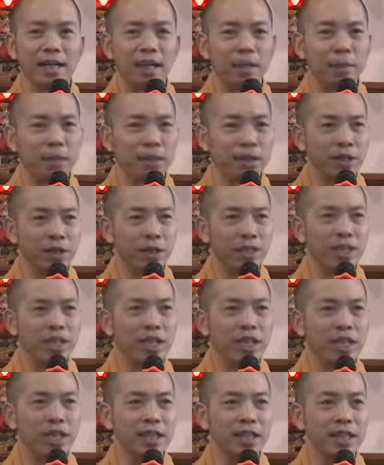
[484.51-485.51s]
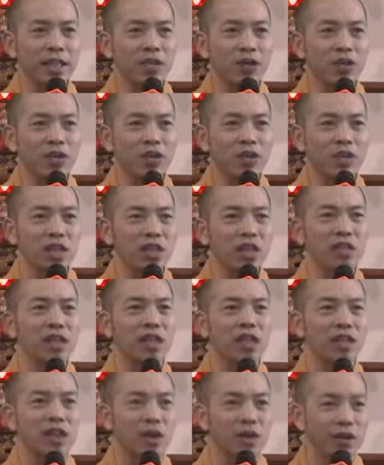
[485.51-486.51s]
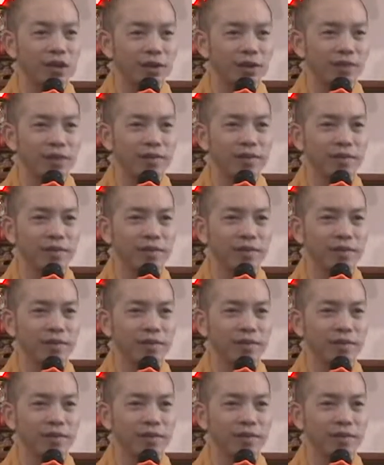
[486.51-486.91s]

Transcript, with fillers: là mười chiếc, chỉ có một chiếc đi thôi.